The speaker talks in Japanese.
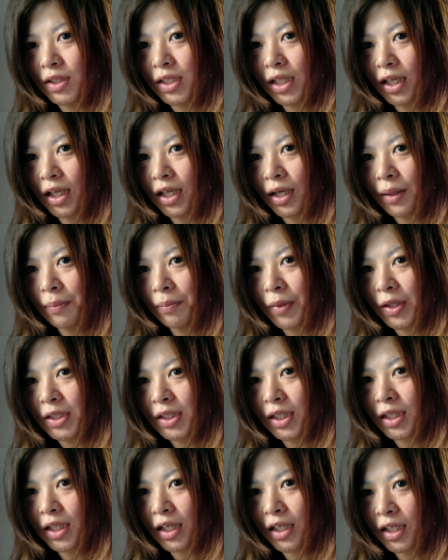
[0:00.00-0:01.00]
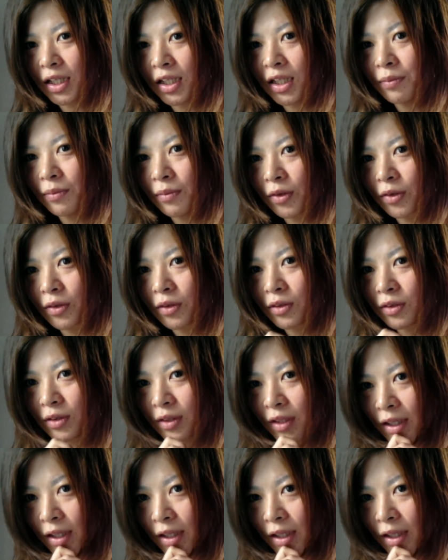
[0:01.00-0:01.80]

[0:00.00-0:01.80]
酒ラッパしてたり、ボト